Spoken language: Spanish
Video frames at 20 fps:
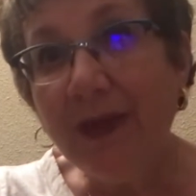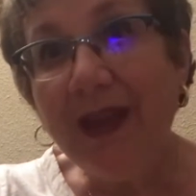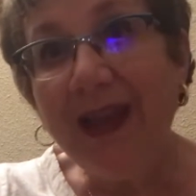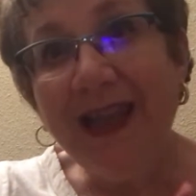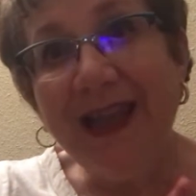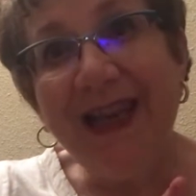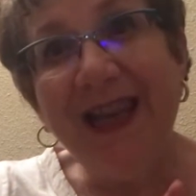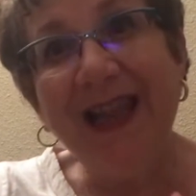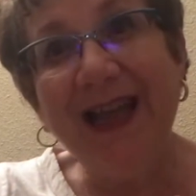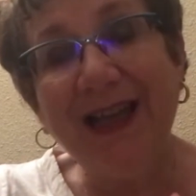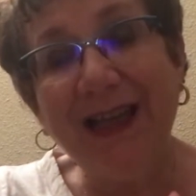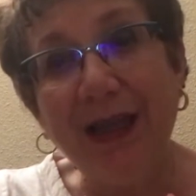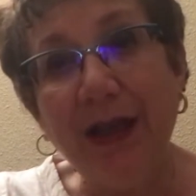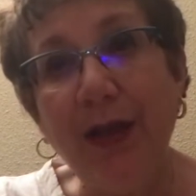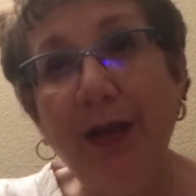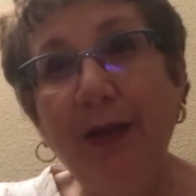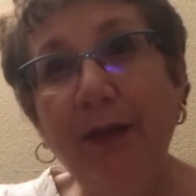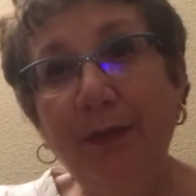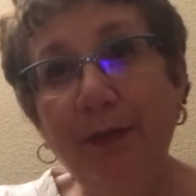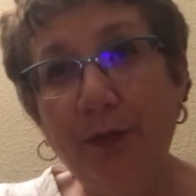en la
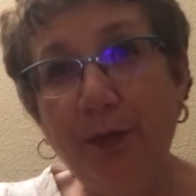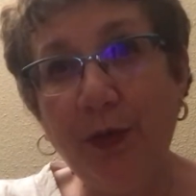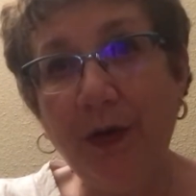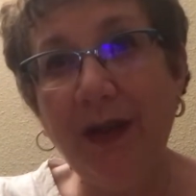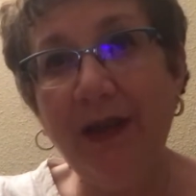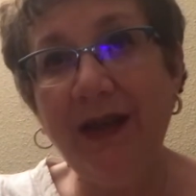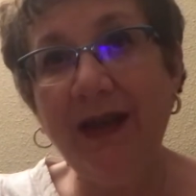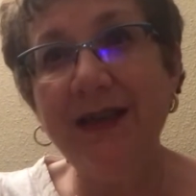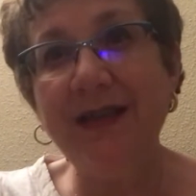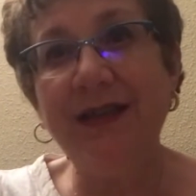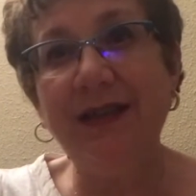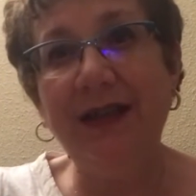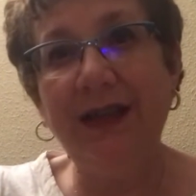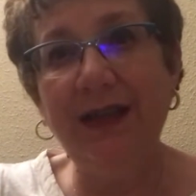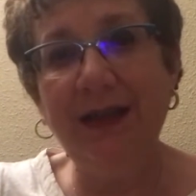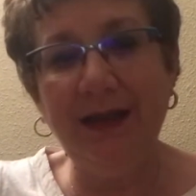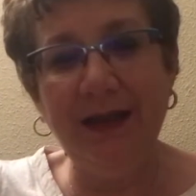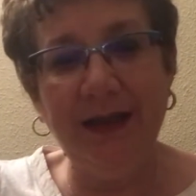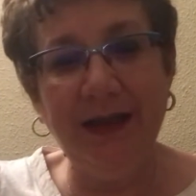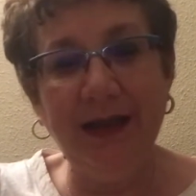que puedas
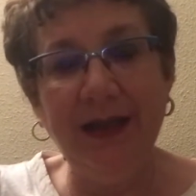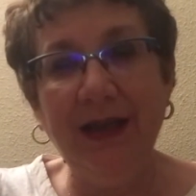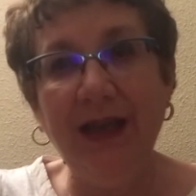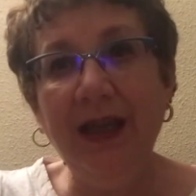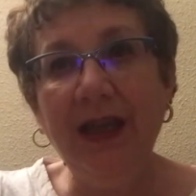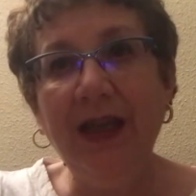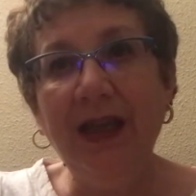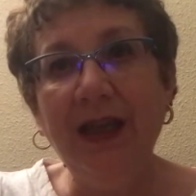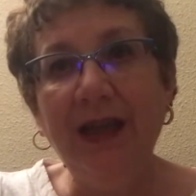eh,